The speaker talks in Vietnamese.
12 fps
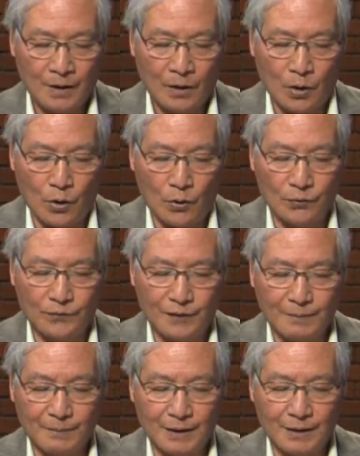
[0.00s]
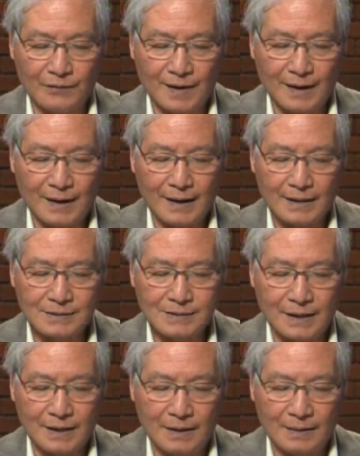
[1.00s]
Hội Việt Mỹ VACA
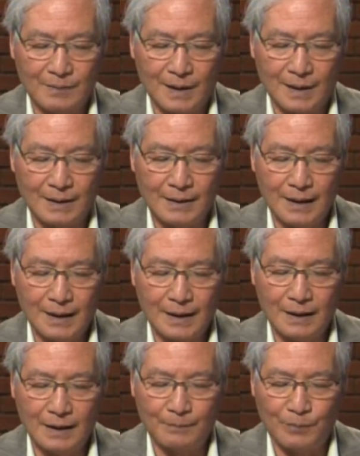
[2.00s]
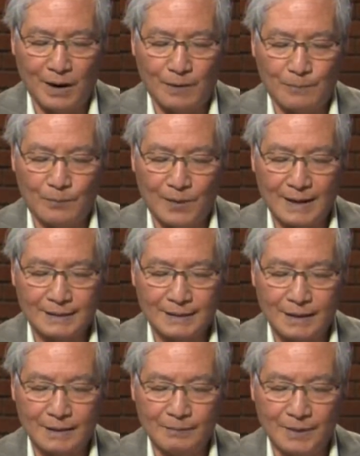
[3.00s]
sẽ mở hai lớp học Anh
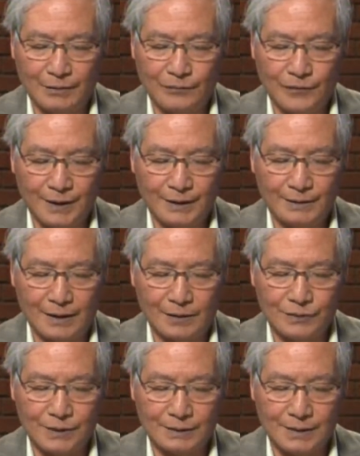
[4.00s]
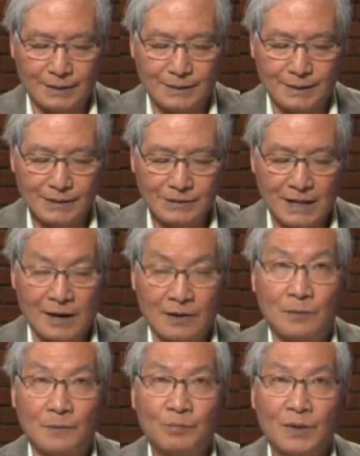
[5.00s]
ngữ miễn phí theo chương trình như
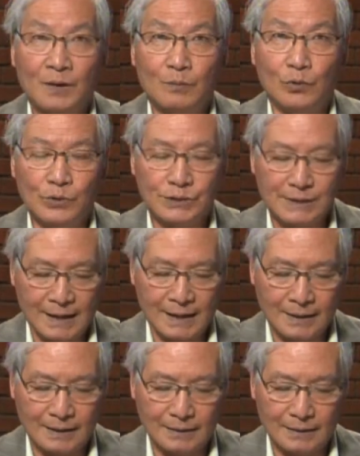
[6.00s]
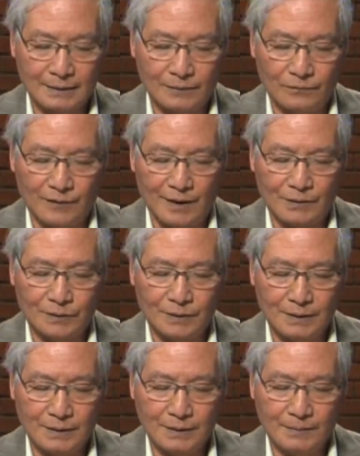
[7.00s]
sau. Buổi sáng vào
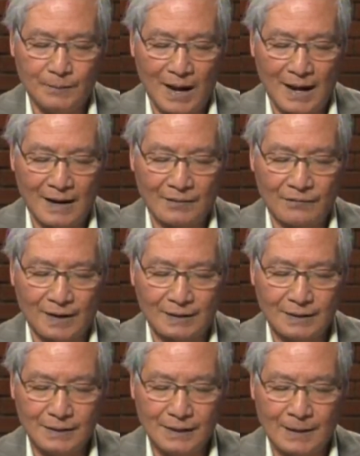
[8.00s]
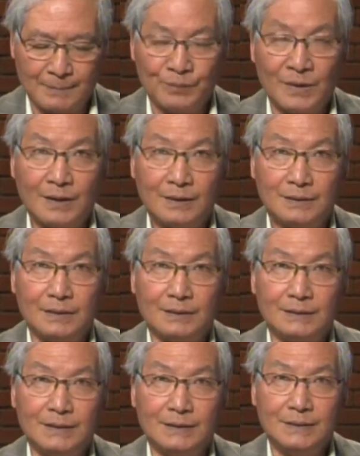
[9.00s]
thứ ba và thứ năm
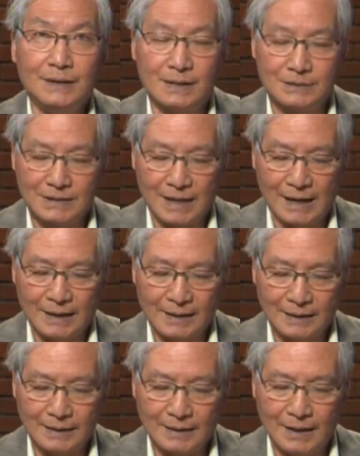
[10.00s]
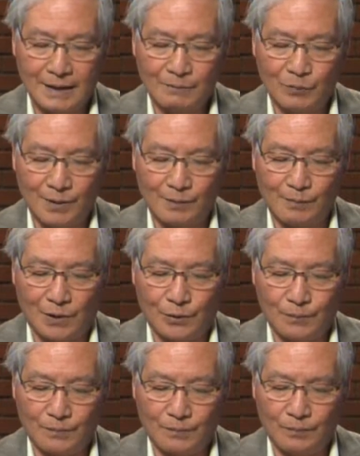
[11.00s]
từ 9 giờ sáng đến
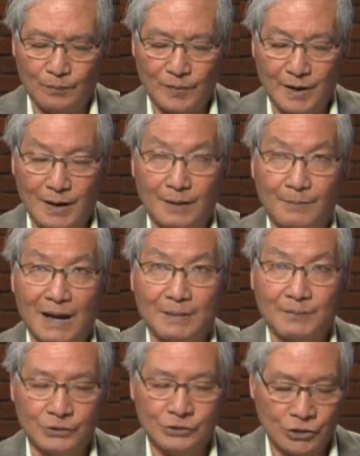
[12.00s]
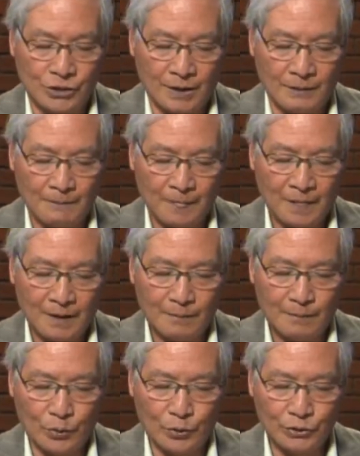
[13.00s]
11 giờ 30 trưa.
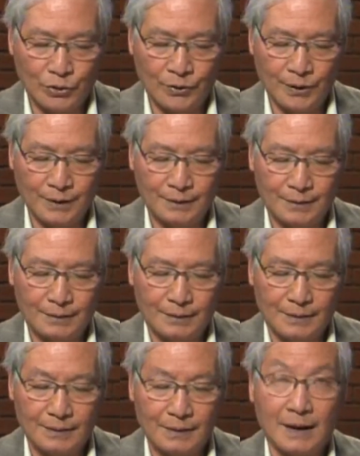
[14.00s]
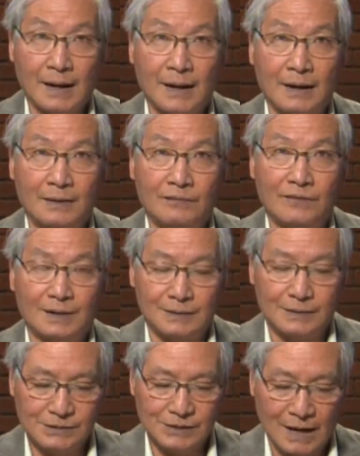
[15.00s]
Buổi tối thứ hai và
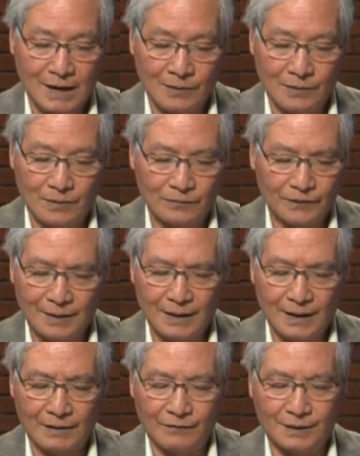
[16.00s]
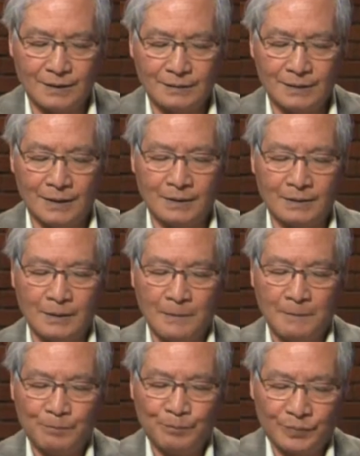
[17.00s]
thứ sáu, thứ hai và thứ tư
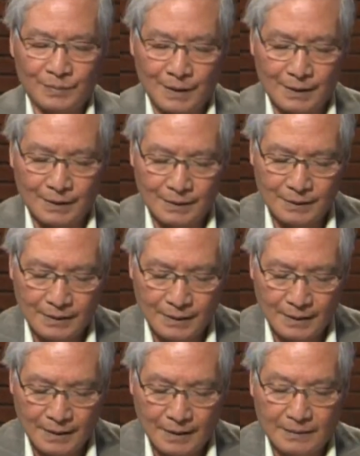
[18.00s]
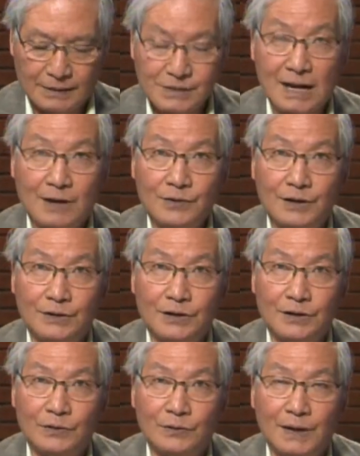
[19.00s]
từ 6 giờ
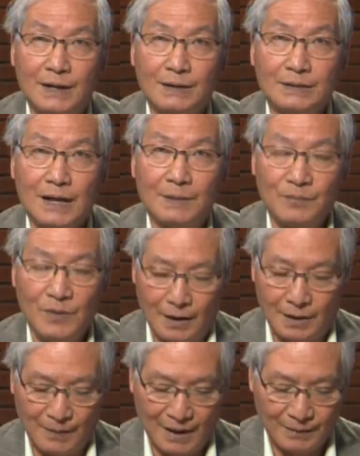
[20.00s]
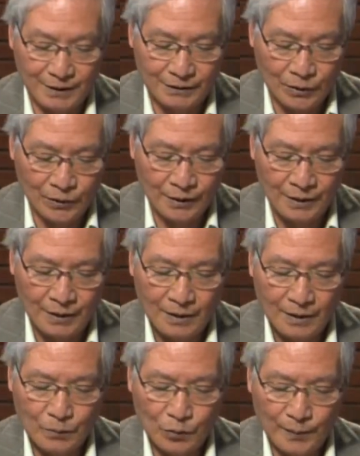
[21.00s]
chiều đến 8 giờ 30 tối.
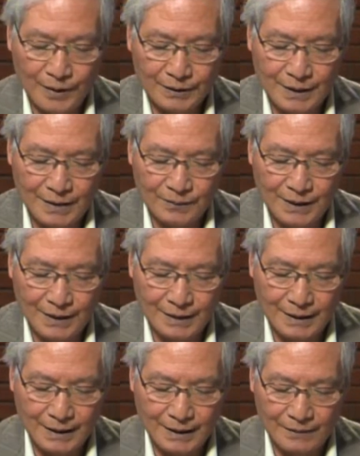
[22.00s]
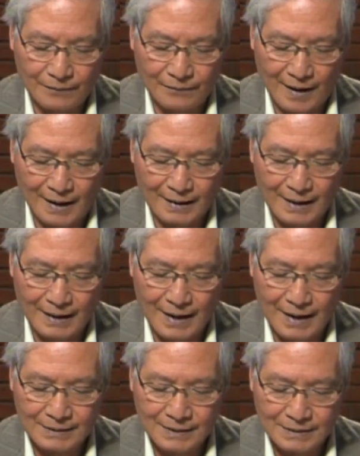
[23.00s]
Muốn biết thêm chi tiết và ghi
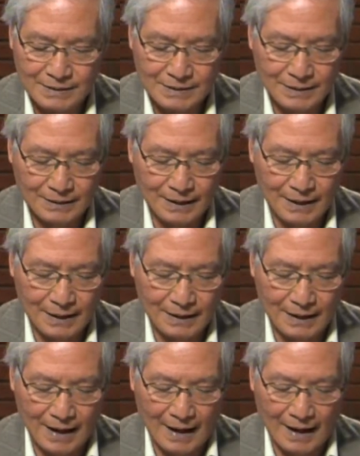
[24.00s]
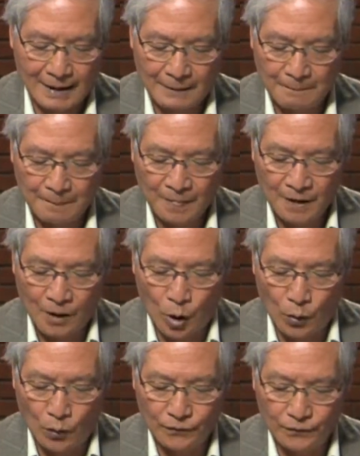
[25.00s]
danh xin liên lạc
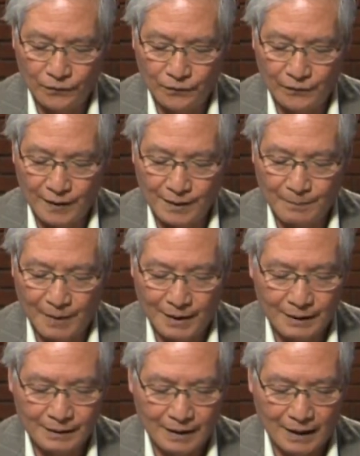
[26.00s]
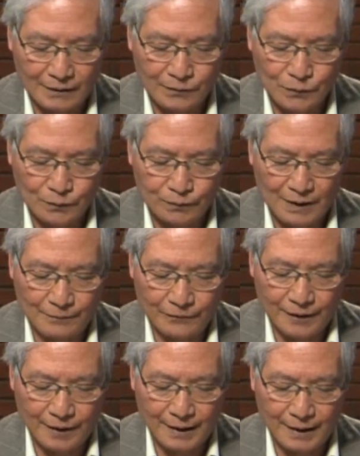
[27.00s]
Hội Việt Mỹ tại Trung tâm
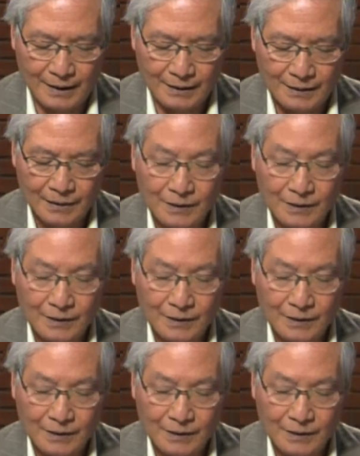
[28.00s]
Việt E